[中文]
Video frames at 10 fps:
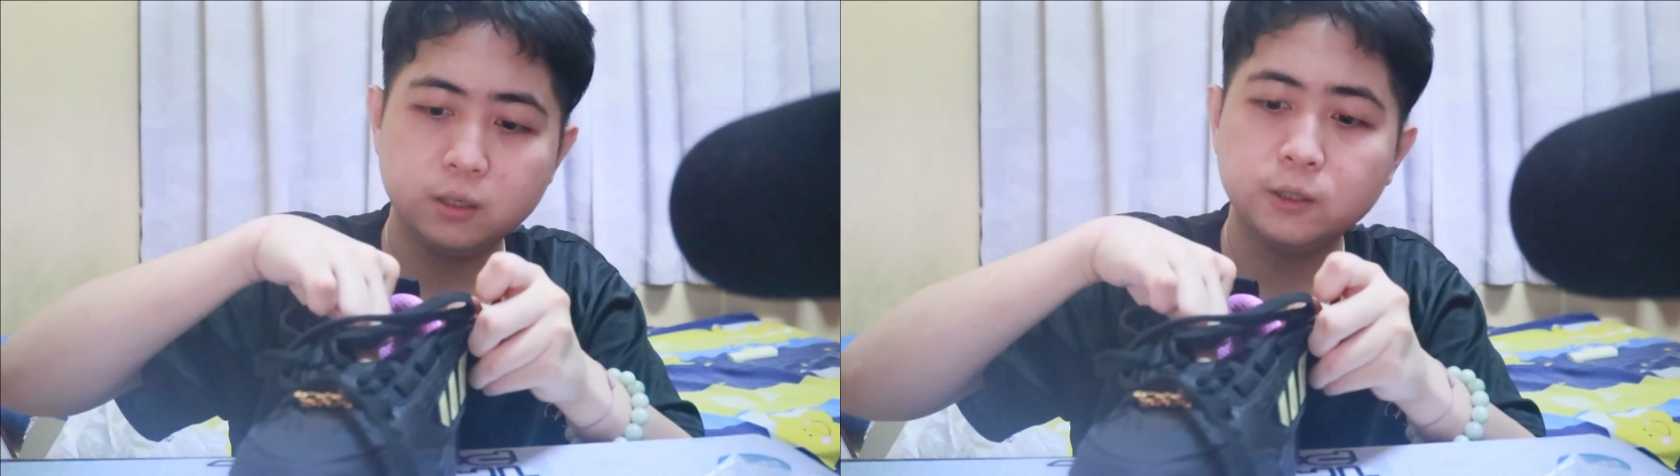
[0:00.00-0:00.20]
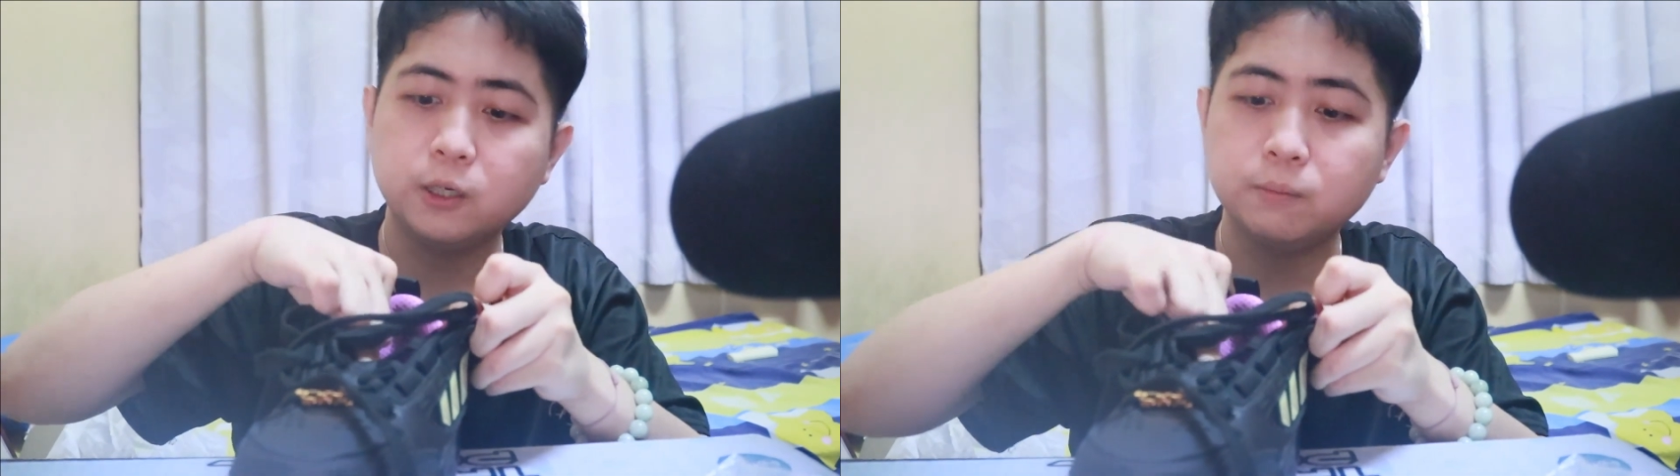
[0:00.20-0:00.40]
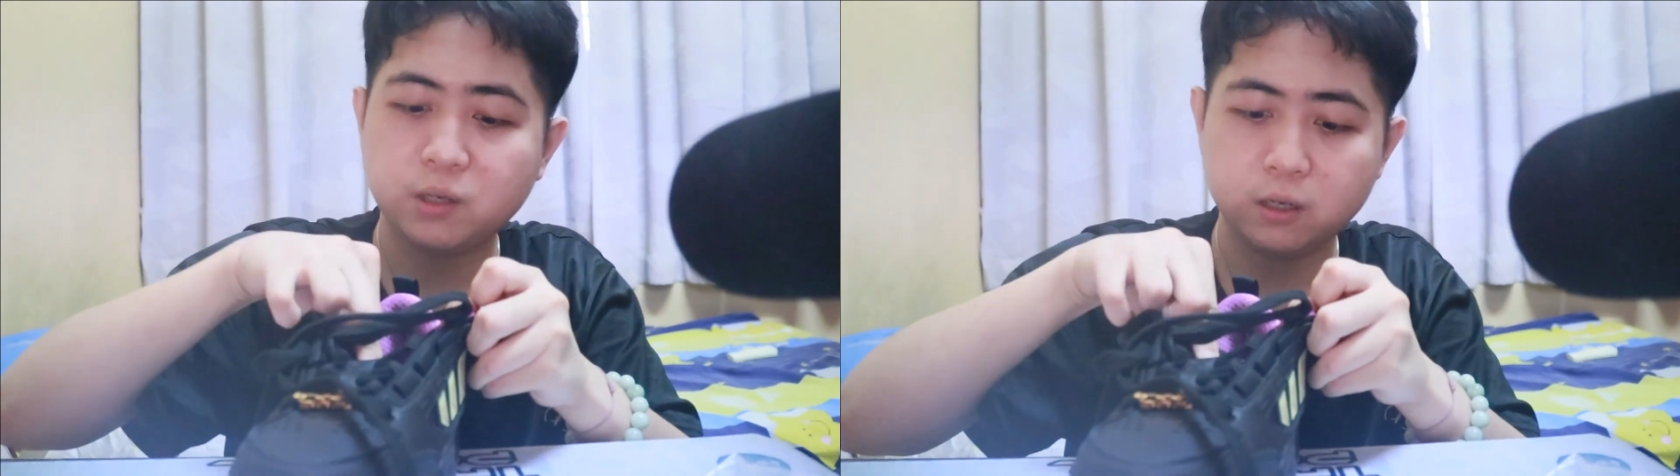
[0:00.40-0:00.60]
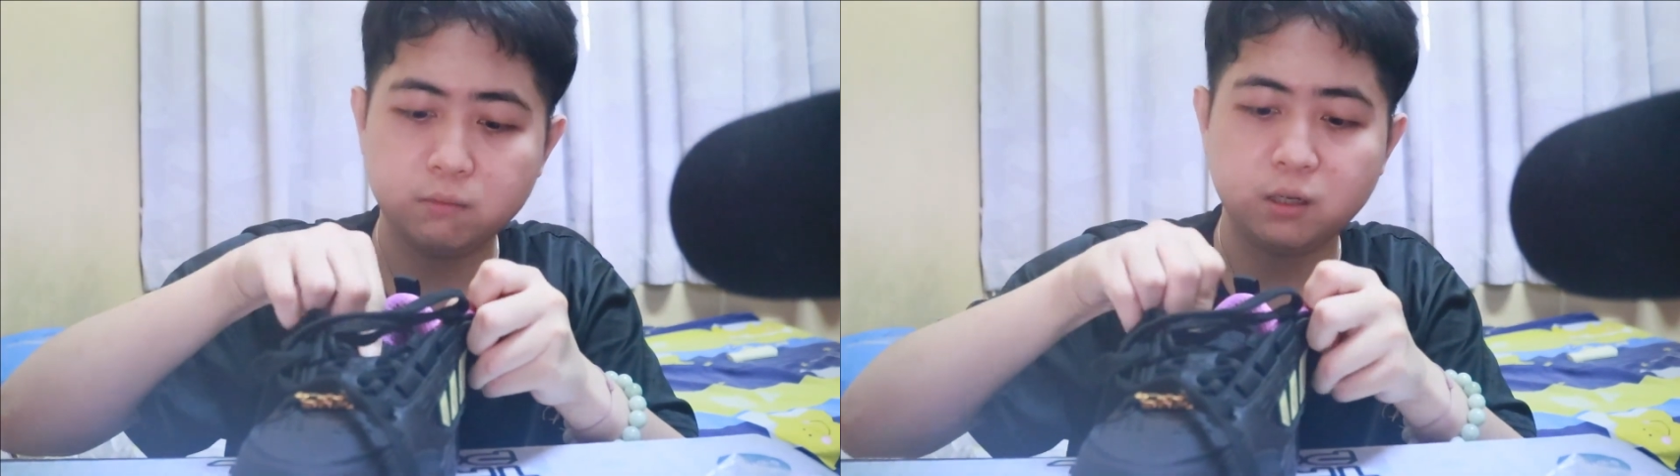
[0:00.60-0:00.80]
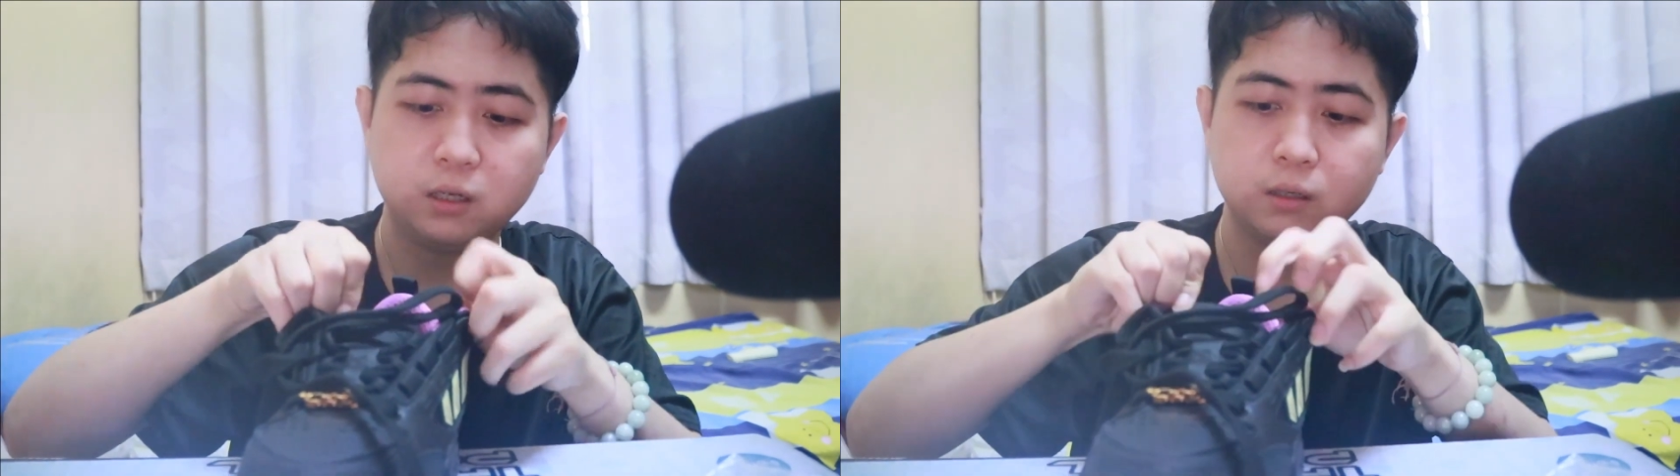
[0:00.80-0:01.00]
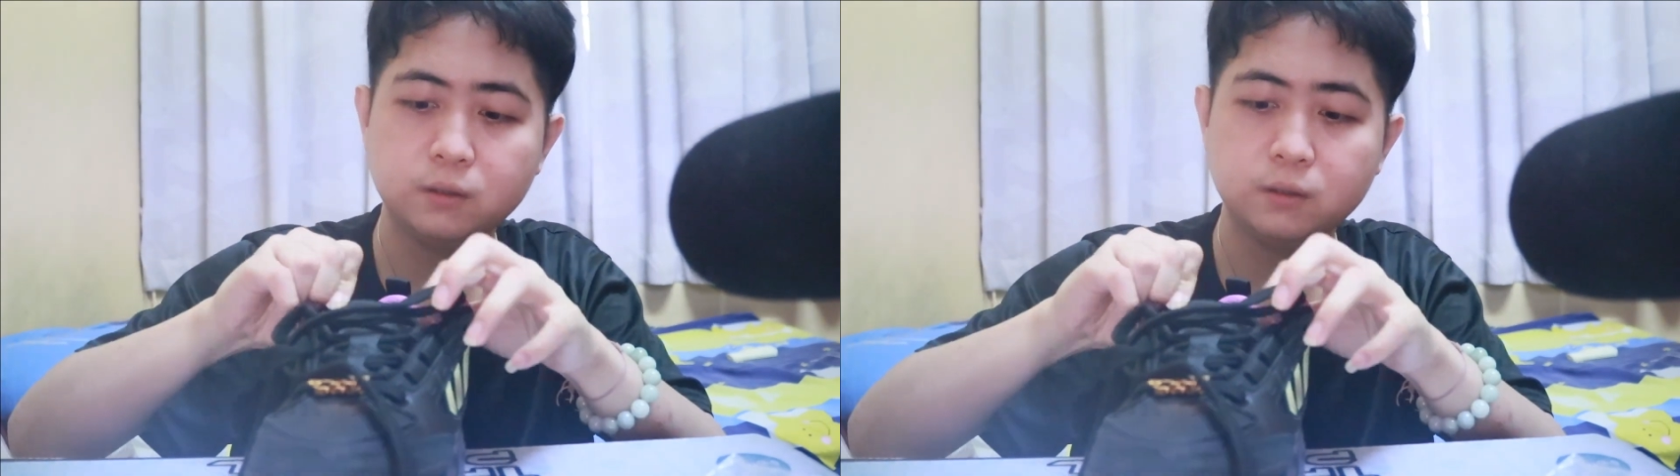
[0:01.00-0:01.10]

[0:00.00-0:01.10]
很美很美。